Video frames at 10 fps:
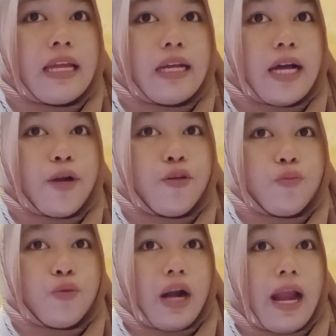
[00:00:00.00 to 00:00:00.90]
dengan
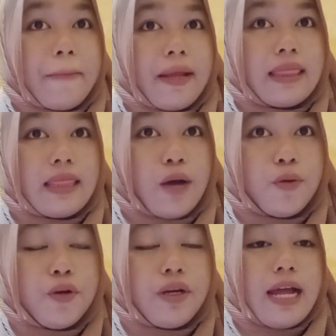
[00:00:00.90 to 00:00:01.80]
umur 8
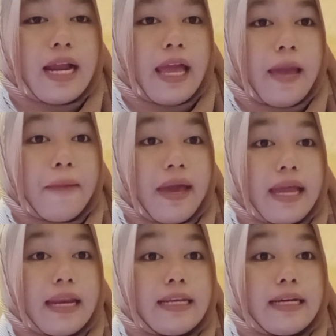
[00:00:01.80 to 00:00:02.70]
tahun dan
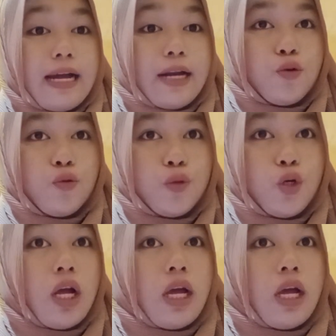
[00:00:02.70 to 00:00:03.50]
MN dengan umur